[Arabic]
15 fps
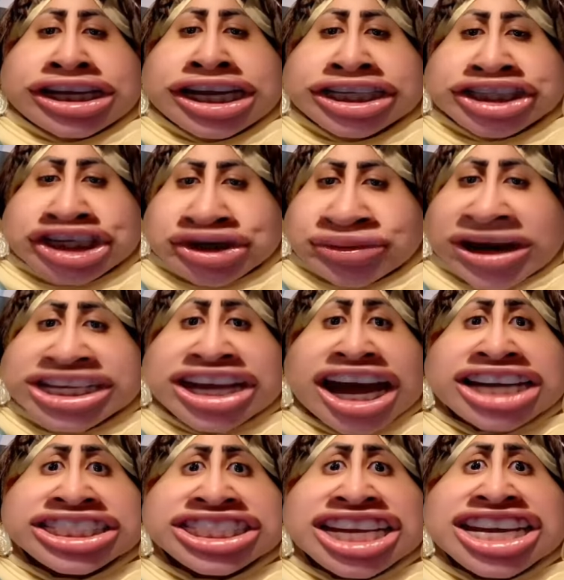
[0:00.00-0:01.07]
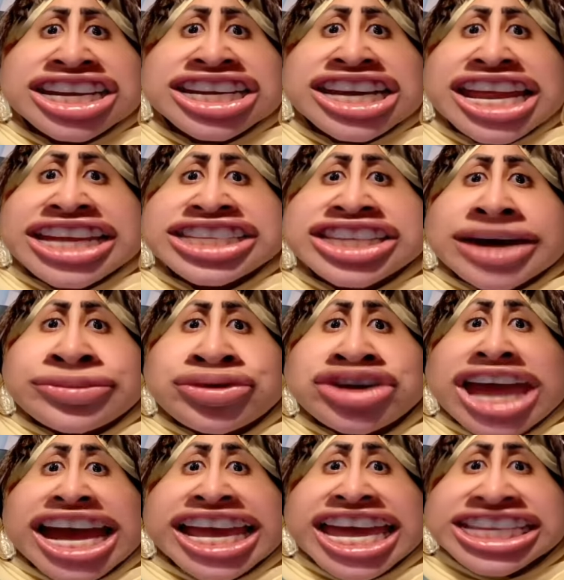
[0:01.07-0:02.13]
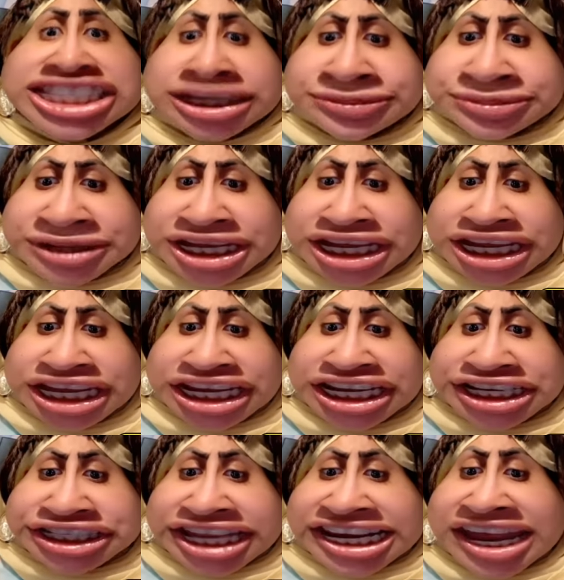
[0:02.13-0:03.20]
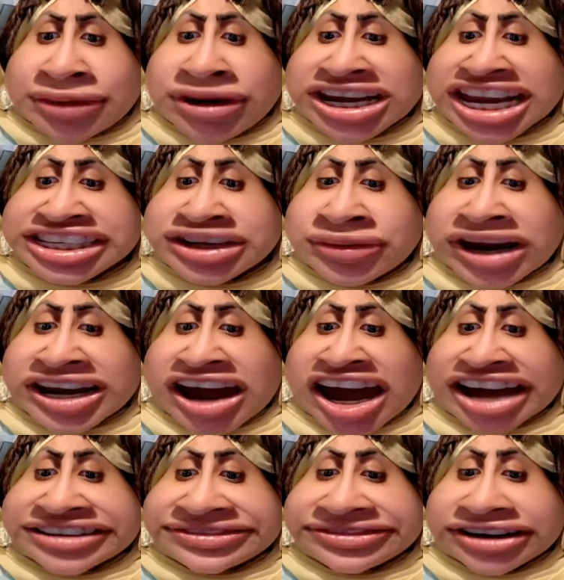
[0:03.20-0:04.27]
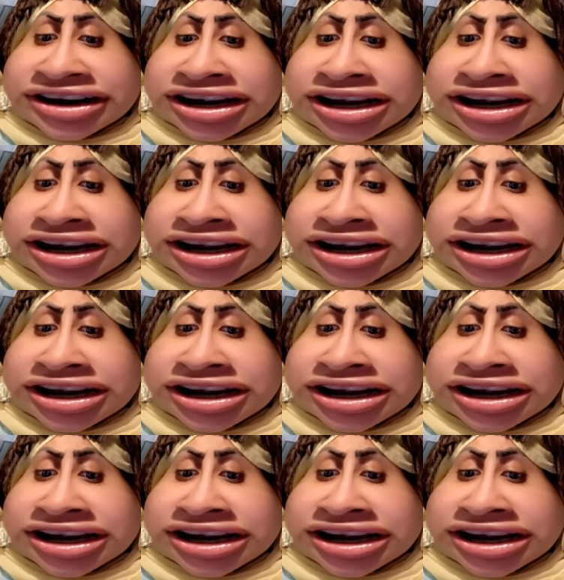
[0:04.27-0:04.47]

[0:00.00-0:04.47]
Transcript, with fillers: شوية أكتر لقيت أبويا كاتب أنت لا ولدي ولا أعرفك